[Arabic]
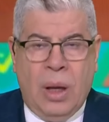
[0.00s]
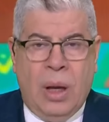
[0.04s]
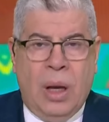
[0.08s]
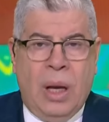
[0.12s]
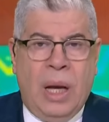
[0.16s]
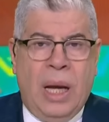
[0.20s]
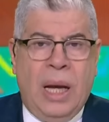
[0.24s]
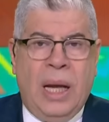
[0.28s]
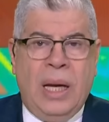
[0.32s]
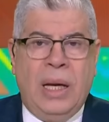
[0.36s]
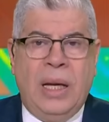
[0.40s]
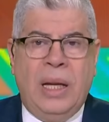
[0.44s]

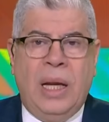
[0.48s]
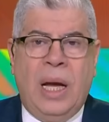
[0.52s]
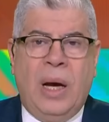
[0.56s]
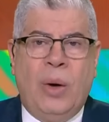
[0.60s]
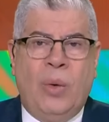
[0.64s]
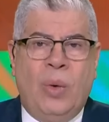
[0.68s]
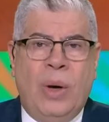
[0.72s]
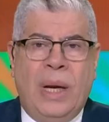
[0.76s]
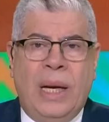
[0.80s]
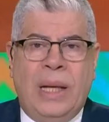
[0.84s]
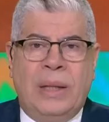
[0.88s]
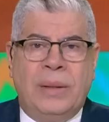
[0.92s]
قال لي
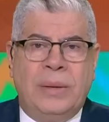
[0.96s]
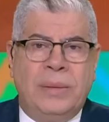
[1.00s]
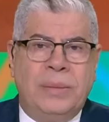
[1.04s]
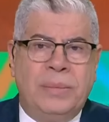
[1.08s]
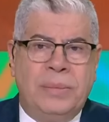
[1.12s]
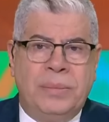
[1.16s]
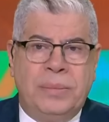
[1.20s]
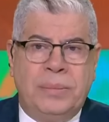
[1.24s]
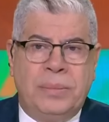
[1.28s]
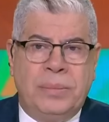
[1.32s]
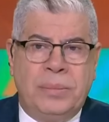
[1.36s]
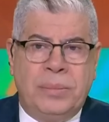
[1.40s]
اولا
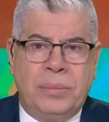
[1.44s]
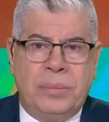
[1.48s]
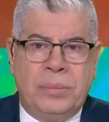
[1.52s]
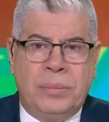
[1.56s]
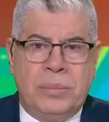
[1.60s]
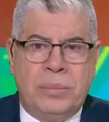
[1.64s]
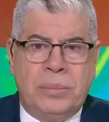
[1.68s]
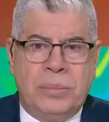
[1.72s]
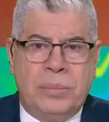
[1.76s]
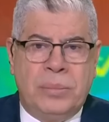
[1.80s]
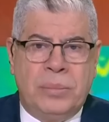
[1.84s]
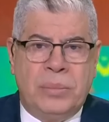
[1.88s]

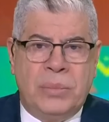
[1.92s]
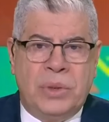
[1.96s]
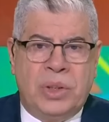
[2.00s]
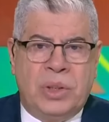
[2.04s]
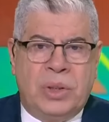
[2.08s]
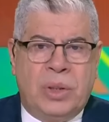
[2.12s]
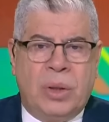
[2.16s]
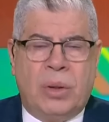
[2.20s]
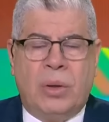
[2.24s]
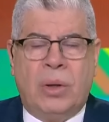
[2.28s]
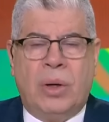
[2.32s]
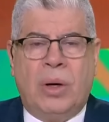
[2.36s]

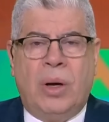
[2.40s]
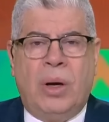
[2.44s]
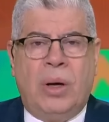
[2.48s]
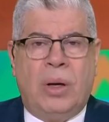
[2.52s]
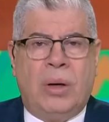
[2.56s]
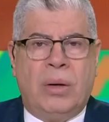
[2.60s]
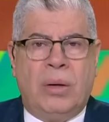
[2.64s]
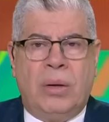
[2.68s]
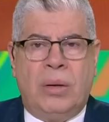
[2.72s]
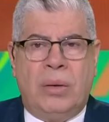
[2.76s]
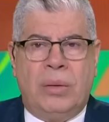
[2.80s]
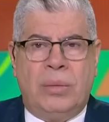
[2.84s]

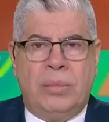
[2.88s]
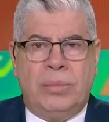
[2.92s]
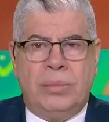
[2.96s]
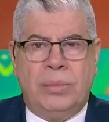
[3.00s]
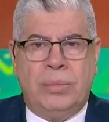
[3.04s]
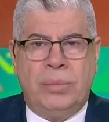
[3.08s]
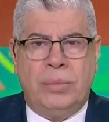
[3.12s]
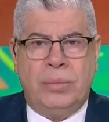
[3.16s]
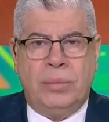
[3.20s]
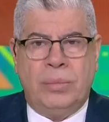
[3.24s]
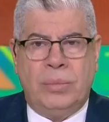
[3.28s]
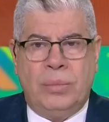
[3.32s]
استقرار
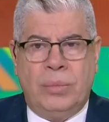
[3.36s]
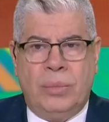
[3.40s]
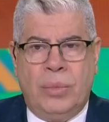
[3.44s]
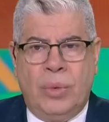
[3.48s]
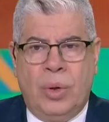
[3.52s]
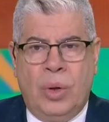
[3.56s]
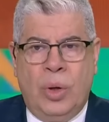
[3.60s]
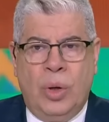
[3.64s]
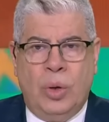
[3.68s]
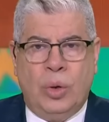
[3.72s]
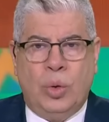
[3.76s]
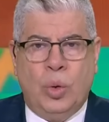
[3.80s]

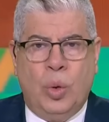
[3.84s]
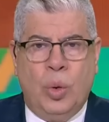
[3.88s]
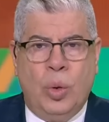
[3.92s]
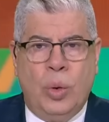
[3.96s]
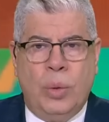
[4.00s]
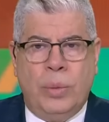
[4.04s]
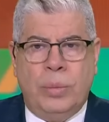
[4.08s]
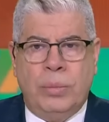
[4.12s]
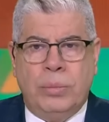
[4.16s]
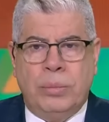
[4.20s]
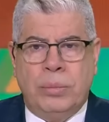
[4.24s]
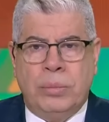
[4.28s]
هدوء
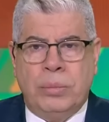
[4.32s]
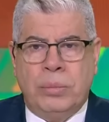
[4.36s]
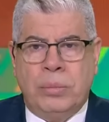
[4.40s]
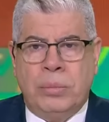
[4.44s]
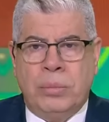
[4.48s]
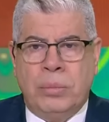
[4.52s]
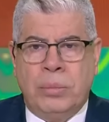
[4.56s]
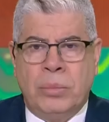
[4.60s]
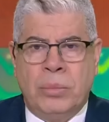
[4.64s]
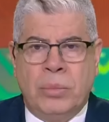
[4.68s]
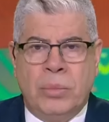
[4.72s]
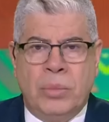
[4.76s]

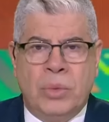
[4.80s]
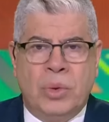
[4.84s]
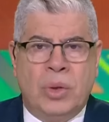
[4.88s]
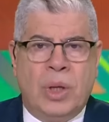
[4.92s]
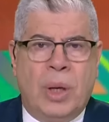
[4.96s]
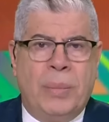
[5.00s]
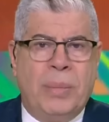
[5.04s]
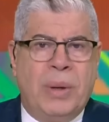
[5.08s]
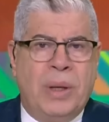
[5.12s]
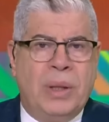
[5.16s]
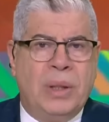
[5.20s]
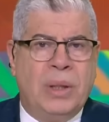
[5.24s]

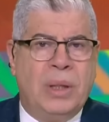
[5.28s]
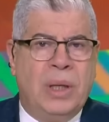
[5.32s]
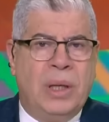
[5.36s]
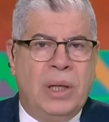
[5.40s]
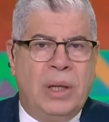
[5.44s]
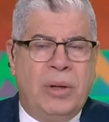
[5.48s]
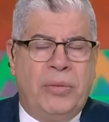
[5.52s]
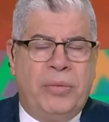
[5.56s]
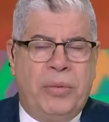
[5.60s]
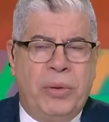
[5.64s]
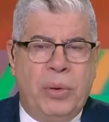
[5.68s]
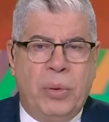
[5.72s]
ضمان
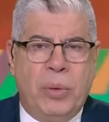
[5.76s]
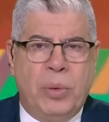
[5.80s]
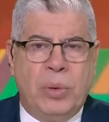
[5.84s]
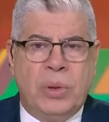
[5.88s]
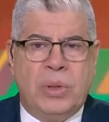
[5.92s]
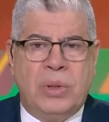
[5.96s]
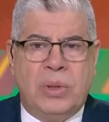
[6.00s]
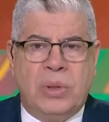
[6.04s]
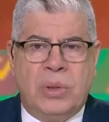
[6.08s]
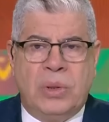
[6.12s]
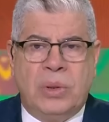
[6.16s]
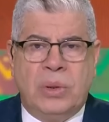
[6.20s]

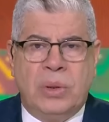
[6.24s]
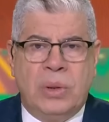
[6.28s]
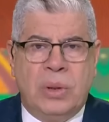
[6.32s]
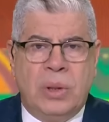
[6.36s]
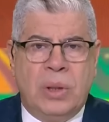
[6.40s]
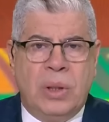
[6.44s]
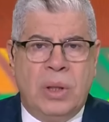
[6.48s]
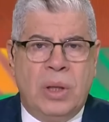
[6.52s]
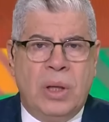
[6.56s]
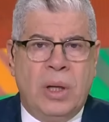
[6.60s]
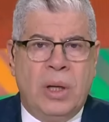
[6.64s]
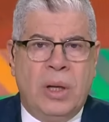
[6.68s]
للفلوس
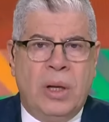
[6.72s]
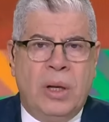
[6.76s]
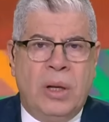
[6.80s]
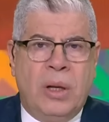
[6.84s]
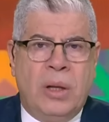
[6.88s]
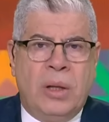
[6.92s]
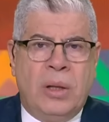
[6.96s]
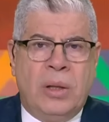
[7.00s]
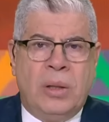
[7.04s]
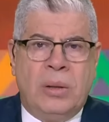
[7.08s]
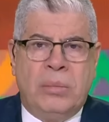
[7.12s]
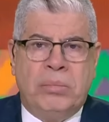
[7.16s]

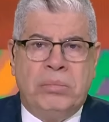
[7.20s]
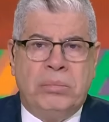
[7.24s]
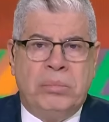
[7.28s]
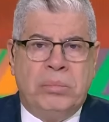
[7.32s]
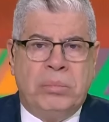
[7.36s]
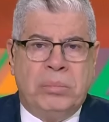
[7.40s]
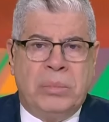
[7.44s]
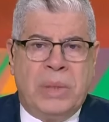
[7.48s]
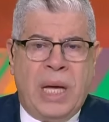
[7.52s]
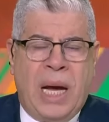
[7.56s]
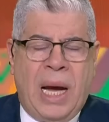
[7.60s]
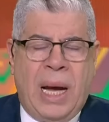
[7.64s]

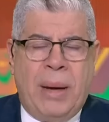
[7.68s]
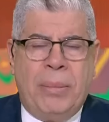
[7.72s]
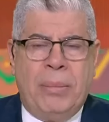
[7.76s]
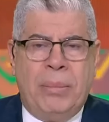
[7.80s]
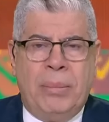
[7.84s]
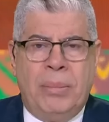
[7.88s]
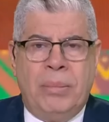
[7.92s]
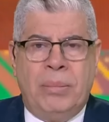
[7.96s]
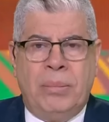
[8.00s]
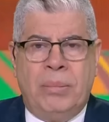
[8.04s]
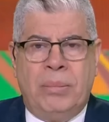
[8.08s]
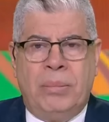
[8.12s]
دعم
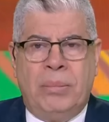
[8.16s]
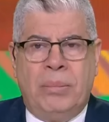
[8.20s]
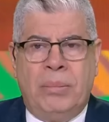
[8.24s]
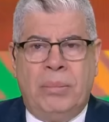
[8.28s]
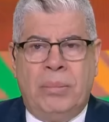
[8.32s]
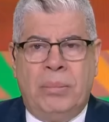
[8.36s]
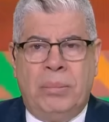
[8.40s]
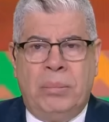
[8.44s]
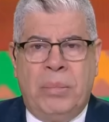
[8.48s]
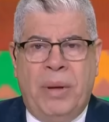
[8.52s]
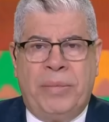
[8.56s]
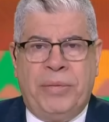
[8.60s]

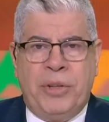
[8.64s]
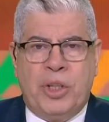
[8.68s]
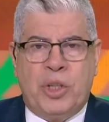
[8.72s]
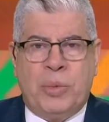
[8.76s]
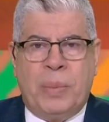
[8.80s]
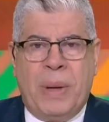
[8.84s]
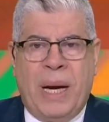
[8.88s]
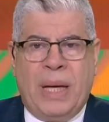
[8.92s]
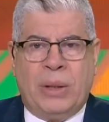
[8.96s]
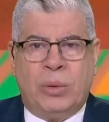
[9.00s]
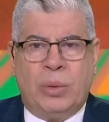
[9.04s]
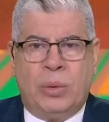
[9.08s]
مفيش
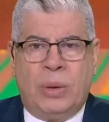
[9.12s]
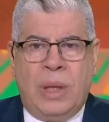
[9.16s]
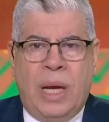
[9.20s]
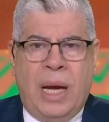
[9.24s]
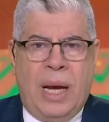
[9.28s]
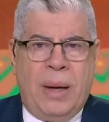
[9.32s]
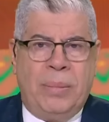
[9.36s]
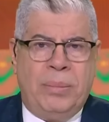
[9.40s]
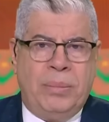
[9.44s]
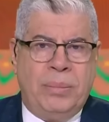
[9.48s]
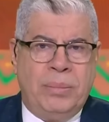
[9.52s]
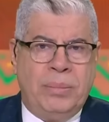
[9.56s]
بعده
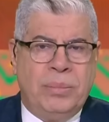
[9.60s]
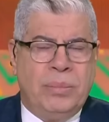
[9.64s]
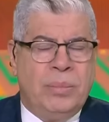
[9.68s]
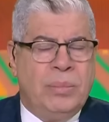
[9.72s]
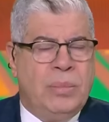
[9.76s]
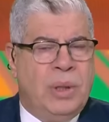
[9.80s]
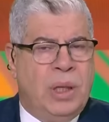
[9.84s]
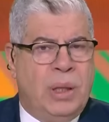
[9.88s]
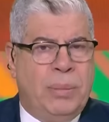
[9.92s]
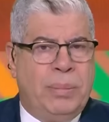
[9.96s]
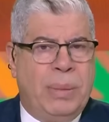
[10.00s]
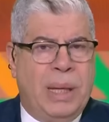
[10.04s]
دعم
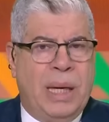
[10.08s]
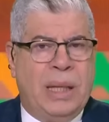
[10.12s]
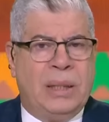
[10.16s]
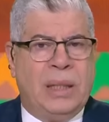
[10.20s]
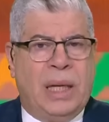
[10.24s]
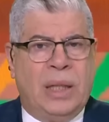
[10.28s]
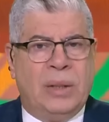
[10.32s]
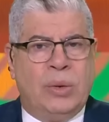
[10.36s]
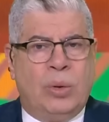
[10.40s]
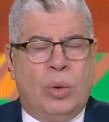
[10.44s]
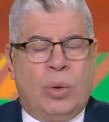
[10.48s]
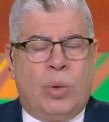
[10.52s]
البلد
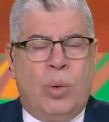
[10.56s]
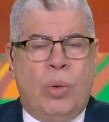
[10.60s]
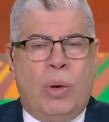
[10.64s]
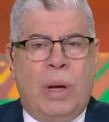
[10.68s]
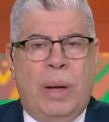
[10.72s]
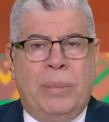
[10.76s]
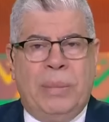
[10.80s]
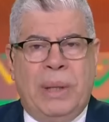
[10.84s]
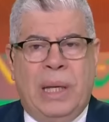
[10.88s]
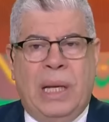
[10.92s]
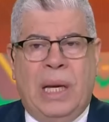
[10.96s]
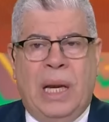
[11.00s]
عندكم
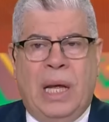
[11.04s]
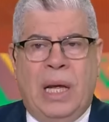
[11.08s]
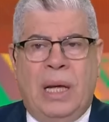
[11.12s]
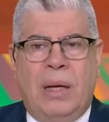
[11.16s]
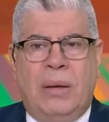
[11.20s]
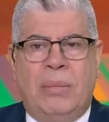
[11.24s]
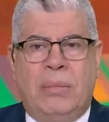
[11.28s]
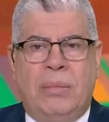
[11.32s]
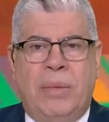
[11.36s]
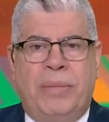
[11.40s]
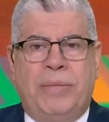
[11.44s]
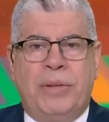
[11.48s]
جميله
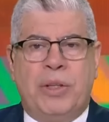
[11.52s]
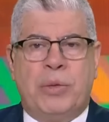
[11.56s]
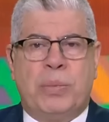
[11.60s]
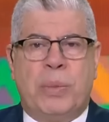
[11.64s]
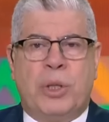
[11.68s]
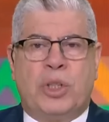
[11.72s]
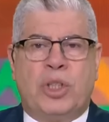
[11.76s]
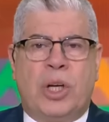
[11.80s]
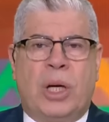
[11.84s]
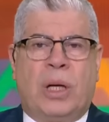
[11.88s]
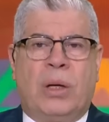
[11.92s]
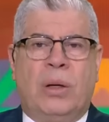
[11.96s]
مفيش
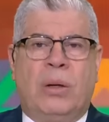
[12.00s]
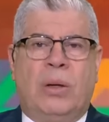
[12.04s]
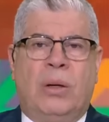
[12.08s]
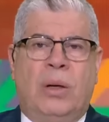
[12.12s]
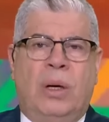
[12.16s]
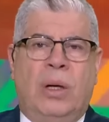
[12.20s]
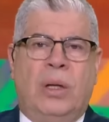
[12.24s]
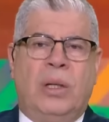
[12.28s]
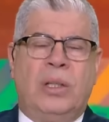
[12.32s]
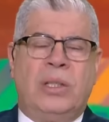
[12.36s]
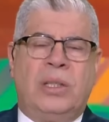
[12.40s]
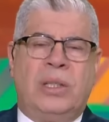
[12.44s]
مشاكل
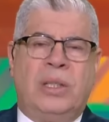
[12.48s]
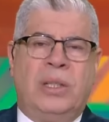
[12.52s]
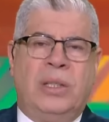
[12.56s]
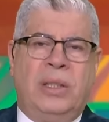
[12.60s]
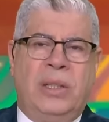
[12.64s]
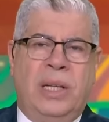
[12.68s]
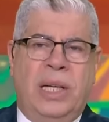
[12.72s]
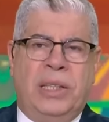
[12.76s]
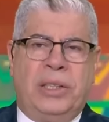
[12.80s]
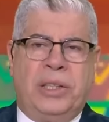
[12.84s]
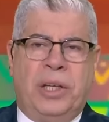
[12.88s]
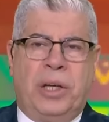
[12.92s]
خالص
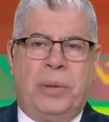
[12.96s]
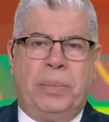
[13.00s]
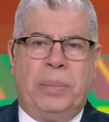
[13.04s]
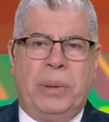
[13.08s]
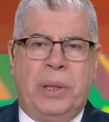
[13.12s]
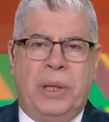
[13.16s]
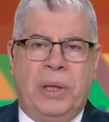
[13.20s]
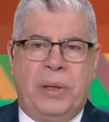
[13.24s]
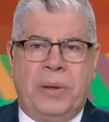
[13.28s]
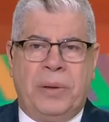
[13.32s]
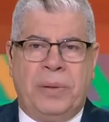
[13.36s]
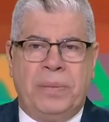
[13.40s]
نادي
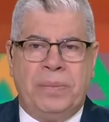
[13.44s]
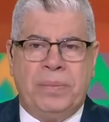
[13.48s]
كبير